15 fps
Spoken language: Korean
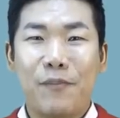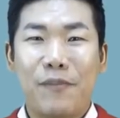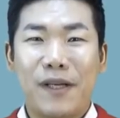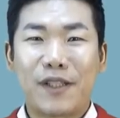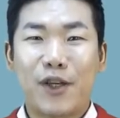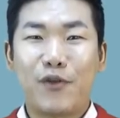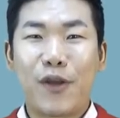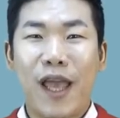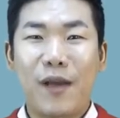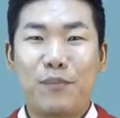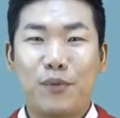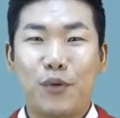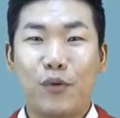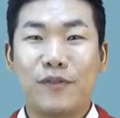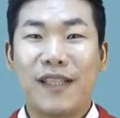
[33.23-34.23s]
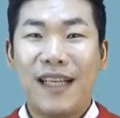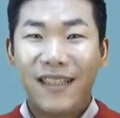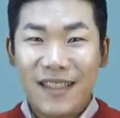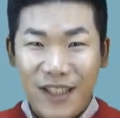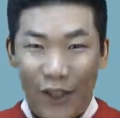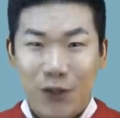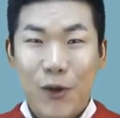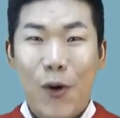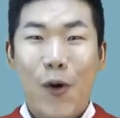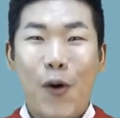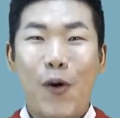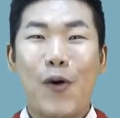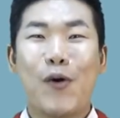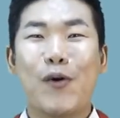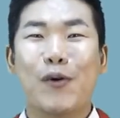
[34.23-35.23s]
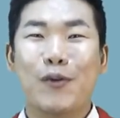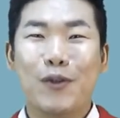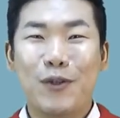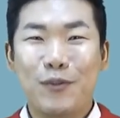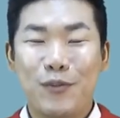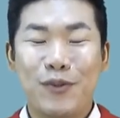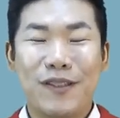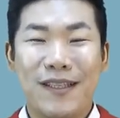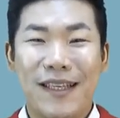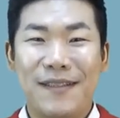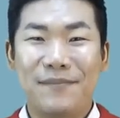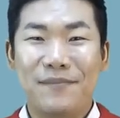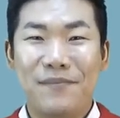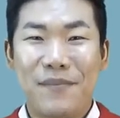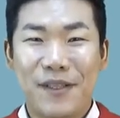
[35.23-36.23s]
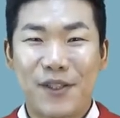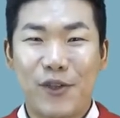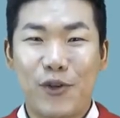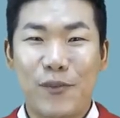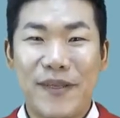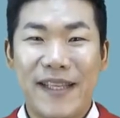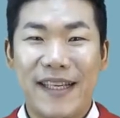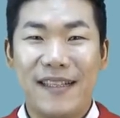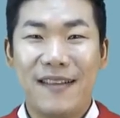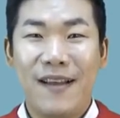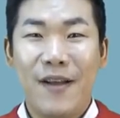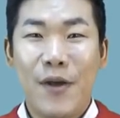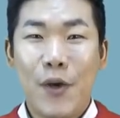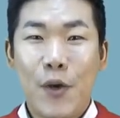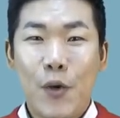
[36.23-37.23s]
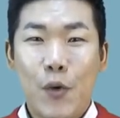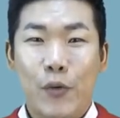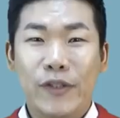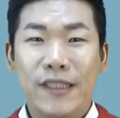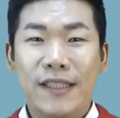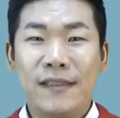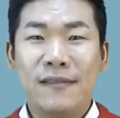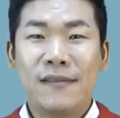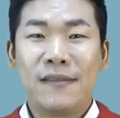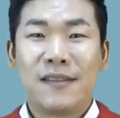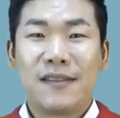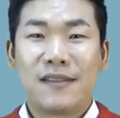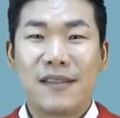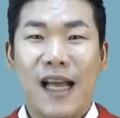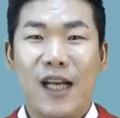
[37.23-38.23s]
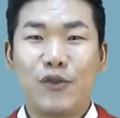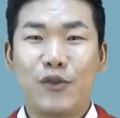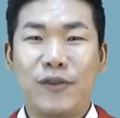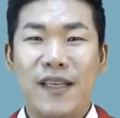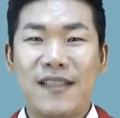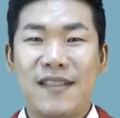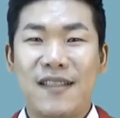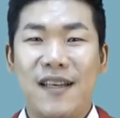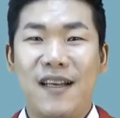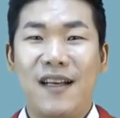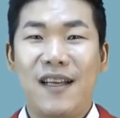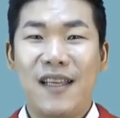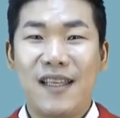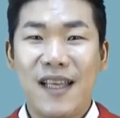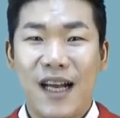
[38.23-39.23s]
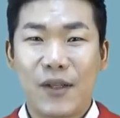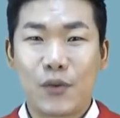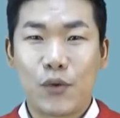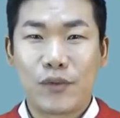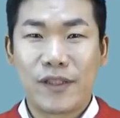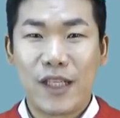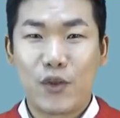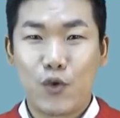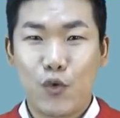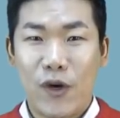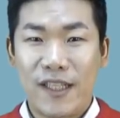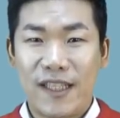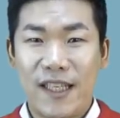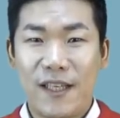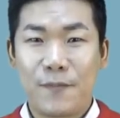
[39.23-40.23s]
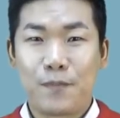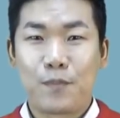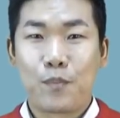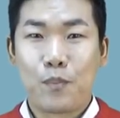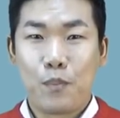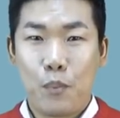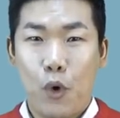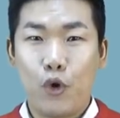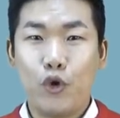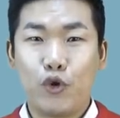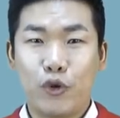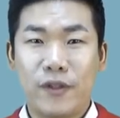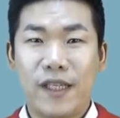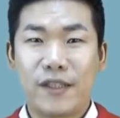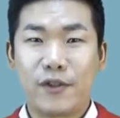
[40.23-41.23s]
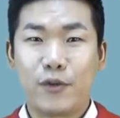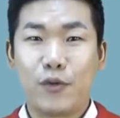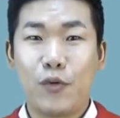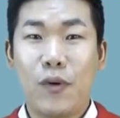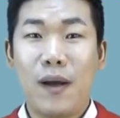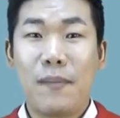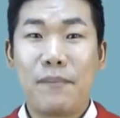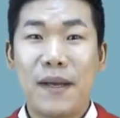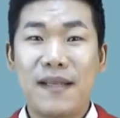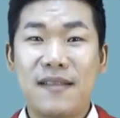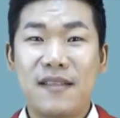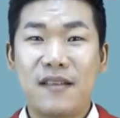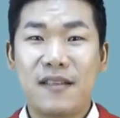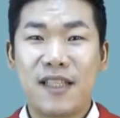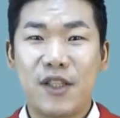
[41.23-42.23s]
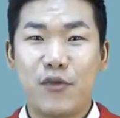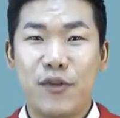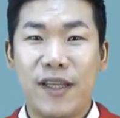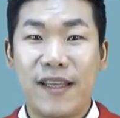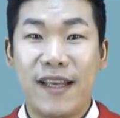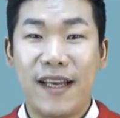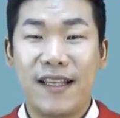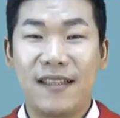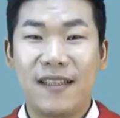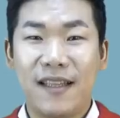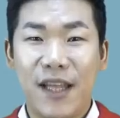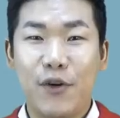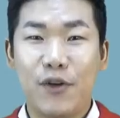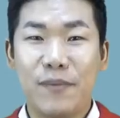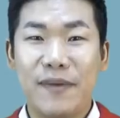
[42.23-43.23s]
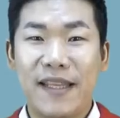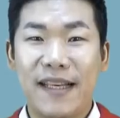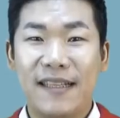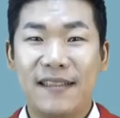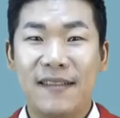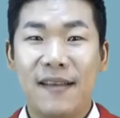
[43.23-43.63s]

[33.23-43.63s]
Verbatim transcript: 박찬웅의 부동산 쇼! 부자남 박찬웅입니다. 오늘은 다주택자 양도세 중과 시 보유주택수 판정 기준에 대한 내용입니다.